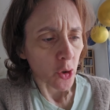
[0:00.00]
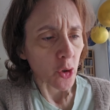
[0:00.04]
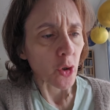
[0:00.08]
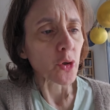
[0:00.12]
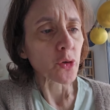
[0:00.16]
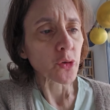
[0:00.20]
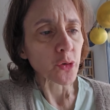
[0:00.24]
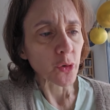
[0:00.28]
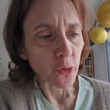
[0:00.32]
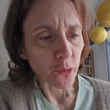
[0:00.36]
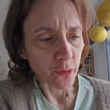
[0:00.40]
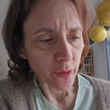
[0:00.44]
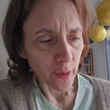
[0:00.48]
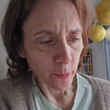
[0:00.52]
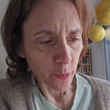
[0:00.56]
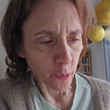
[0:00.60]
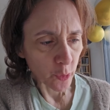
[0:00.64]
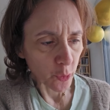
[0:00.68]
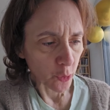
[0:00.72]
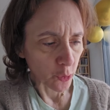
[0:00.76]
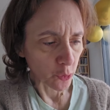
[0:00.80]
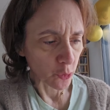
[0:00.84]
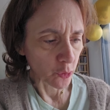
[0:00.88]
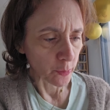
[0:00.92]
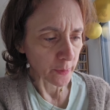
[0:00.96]
quand ce
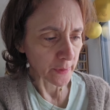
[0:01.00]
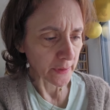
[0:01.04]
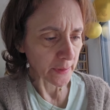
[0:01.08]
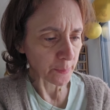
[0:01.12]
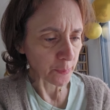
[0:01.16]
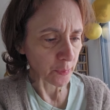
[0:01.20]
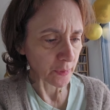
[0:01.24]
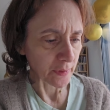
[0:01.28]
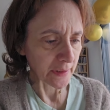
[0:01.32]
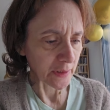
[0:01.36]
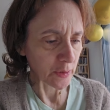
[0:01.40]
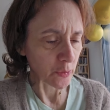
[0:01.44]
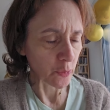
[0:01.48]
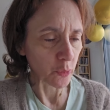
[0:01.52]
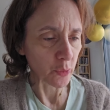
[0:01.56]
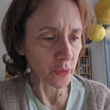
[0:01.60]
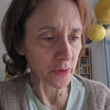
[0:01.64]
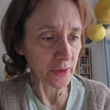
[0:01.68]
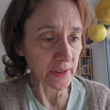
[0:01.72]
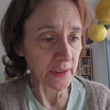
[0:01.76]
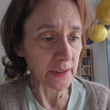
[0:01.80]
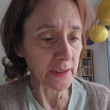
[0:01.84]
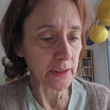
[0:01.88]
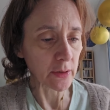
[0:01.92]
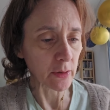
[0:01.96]
fameux Dominique Pellicot
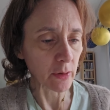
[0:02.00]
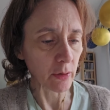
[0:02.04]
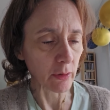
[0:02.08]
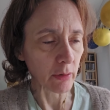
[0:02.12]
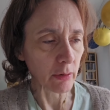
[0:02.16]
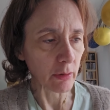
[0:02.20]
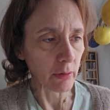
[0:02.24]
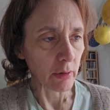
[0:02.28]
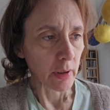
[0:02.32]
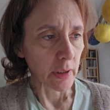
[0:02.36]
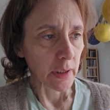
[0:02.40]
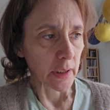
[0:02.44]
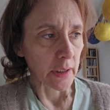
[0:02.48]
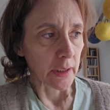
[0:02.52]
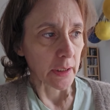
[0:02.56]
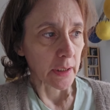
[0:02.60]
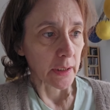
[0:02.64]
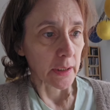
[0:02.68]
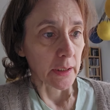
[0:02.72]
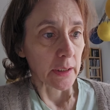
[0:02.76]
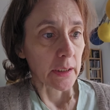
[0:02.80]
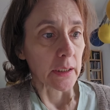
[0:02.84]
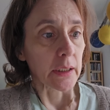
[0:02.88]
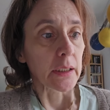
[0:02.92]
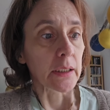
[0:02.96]
dit que
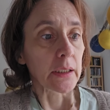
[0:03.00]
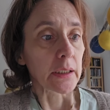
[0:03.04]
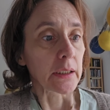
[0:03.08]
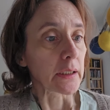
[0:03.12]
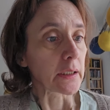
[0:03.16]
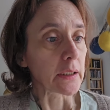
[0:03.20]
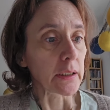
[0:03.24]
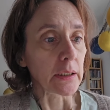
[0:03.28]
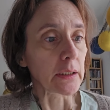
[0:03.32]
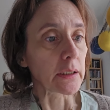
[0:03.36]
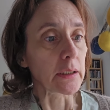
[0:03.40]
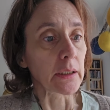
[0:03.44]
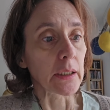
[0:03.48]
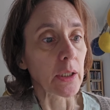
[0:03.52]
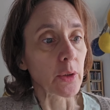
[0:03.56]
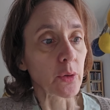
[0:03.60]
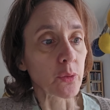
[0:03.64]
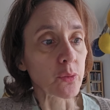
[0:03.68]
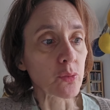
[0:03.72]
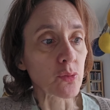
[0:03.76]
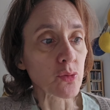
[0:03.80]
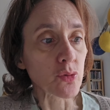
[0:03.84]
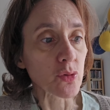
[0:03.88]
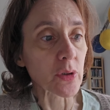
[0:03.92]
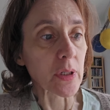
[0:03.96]
il a
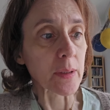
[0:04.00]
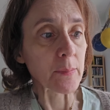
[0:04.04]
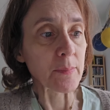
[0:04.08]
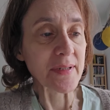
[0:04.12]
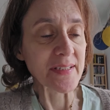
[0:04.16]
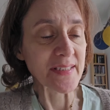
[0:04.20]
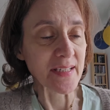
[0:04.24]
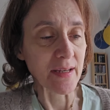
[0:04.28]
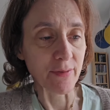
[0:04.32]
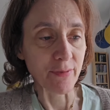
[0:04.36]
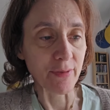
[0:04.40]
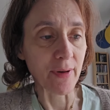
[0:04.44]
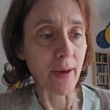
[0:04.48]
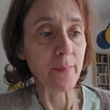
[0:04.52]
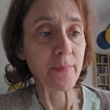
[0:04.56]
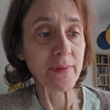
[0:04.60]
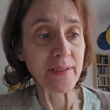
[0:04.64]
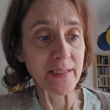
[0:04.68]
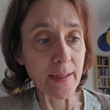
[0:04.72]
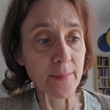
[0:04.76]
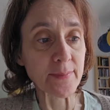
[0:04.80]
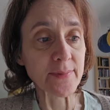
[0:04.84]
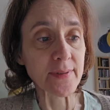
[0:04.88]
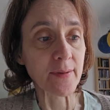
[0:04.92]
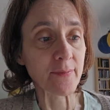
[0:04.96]
toujours aimé sa femme,
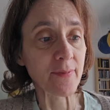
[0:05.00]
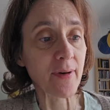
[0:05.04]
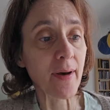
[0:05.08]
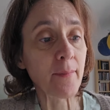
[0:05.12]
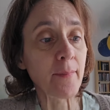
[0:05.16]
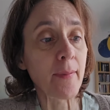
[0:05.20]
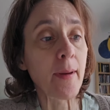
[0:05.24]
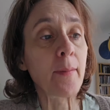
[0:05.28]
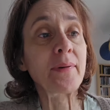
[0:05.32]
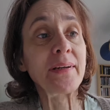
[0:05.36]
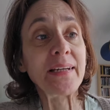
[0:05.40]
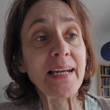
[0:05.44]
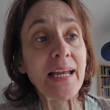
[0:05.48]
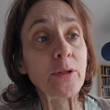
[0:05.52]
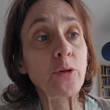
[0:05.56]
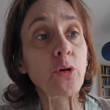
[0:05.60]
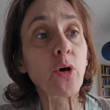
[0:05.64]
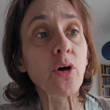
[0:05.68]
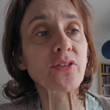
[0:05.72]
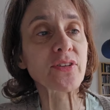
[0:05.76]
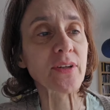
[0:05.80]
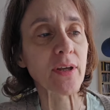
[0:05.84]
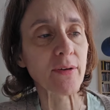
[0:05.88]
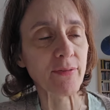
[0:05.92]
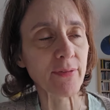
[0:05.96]
il aime sa femme, même il
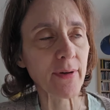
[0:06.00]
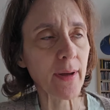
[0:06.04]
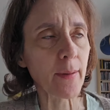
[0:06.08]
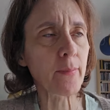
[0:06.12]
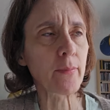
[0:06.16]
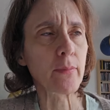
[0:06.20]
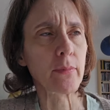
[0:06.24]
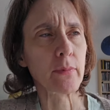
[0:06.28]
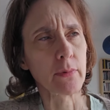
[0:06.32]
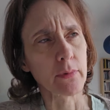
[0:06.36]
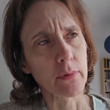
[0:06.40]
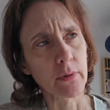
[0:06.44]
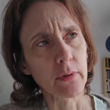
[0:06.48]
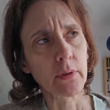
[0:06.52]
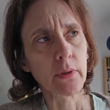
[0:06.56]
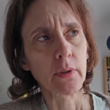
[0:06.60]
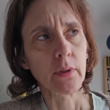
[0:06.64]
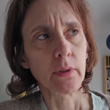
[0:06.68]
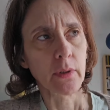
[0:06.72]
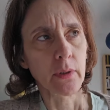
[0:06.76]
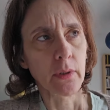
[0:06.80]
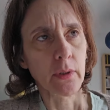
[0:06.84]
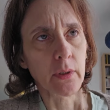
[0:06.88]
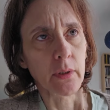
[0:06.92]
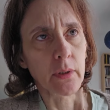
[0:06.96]
adore sa femme.
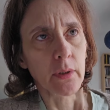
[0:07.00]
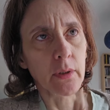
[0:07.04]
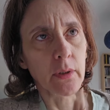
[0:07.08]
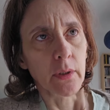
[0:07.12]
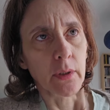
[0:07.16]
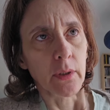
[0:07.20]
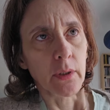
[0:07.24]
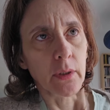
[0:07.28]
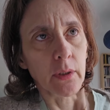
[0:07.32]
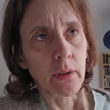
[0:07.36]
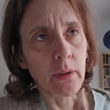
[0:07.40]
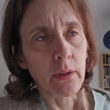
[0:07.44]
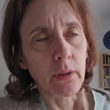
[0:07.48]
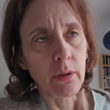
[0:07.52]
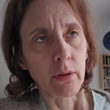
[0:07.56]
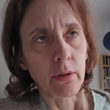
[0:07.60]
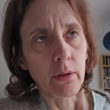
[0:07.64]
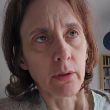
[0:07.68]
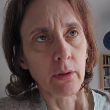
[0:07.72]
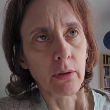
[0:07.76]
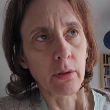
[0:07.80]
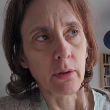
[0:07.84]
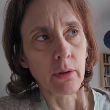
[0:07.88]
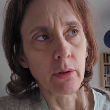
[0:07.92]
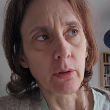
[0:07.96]

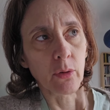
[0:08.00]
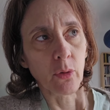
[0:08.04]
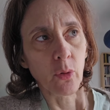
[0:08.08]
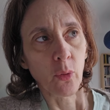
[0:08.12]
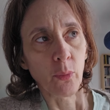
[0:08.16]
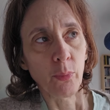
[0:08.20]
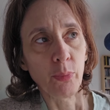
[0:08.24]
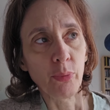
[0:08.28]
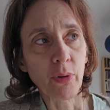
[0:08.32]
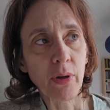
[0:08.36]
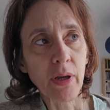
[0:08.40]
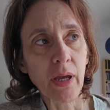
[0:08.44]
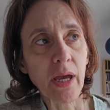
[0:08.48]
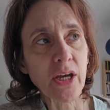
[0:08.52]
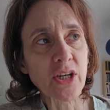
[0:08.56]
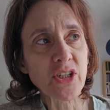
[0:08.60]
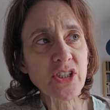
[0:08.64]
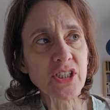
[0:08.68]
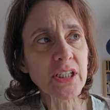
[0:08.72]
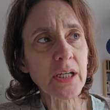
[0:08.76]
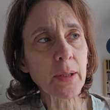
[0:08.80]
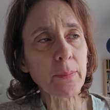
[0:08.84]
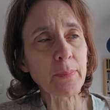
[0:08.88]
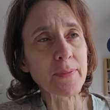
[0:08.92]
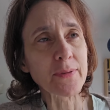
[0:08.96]
Euh, on peut
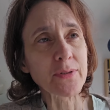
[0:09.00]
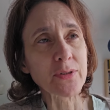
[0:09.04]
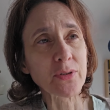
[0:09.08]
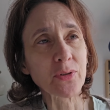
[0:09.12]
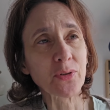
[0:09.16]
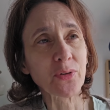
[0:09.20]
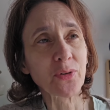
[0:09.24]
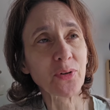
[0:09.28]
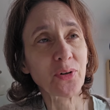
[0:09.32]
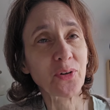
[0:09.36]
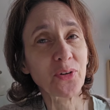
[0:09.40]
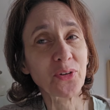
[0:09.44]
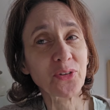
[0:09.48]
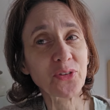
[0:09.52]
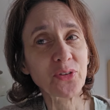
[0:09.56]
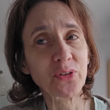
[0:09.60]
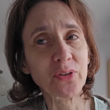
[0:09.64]
réagir parce qu'on